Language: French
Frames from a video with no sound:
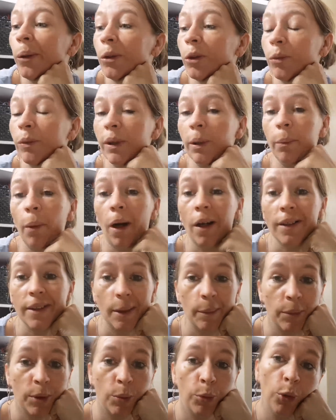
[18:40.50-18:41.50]
je vais
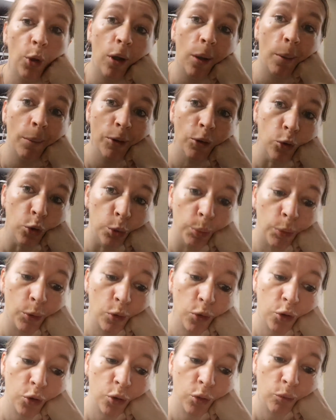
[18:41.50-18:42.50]
débarrasser un petit peu dans la maison, je
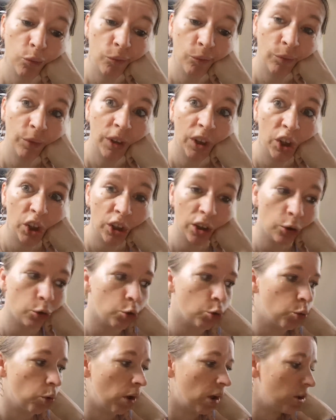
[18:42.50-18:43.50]
pense, si j'ai
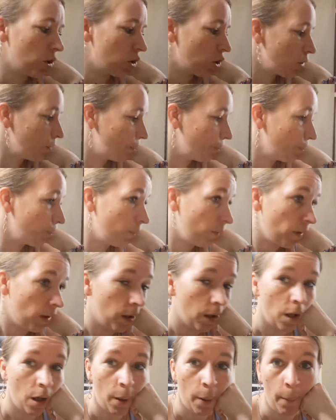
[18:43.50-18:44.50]
du courage.
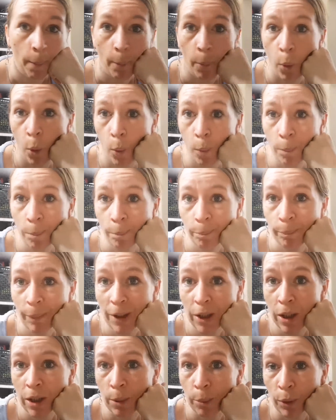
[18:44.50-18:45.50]
Bon,
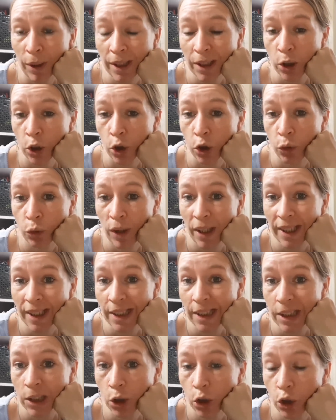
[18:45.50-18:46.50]
ben là pour l'instant je vous
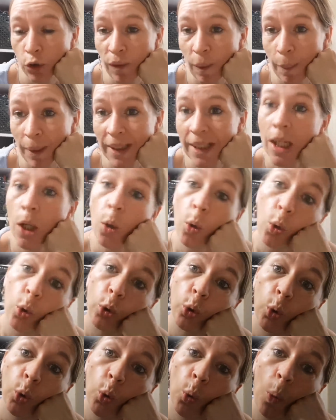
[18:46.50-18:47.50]
laisse, je vais passer
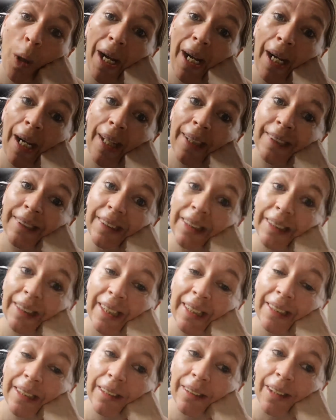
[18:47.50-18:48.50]
aux toilettes, c'est
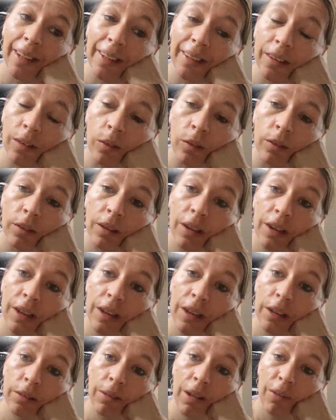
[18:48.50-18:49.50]
très intéressant,
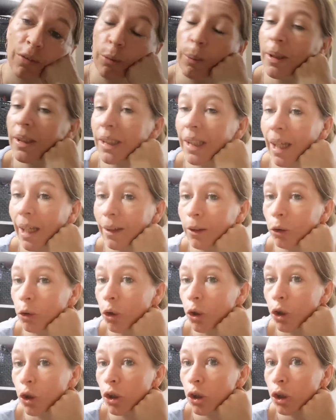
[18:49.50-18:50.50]
et je vais aller fumer une cigarette,
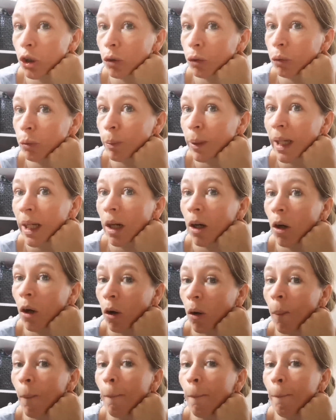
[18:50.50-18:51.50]
donc je vous mets
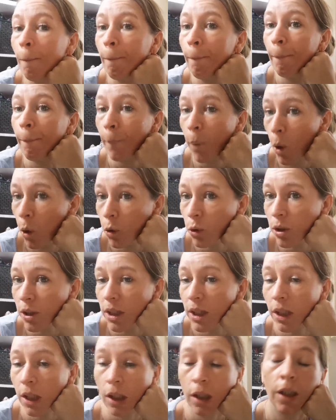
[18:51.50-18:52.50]
en
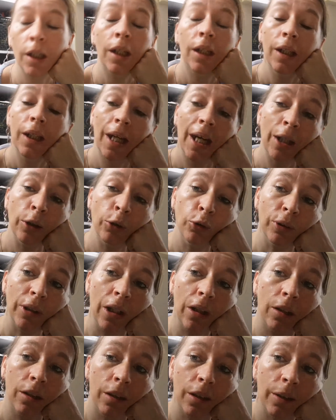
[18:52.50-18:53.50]
pause. A tout
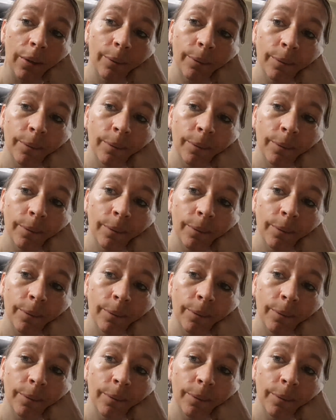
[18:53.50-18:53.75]
à l'heure.